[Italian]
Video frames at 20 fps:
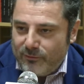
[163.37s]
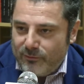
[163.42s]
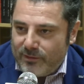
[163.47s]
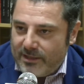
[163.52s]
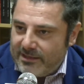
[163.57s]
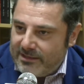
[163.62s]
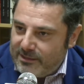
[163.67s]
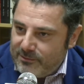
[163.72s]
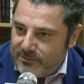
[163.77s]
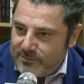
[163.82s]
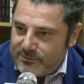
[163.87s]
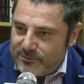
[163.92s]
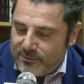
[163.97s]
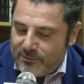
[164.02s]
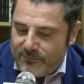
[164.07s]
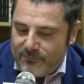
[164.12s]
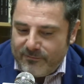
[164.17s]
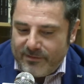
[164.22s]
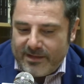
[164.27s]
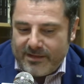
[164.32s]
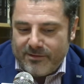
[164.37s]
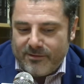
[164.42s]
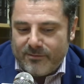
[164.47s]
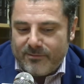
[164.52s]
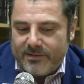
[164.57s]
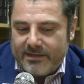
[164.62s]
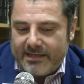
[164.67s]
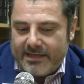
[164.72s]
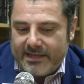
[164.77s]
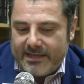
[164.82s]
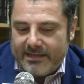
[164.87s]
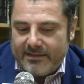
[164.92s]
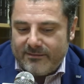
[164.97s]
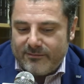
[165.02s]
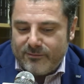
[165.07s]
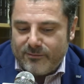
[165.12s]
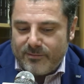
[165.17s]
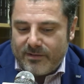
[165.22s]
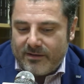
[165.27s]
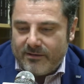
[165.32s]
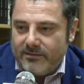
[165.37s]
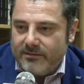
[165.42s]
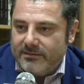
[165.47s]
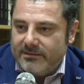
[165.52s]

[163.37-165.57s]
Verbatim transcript: durante questo convegno perché insomma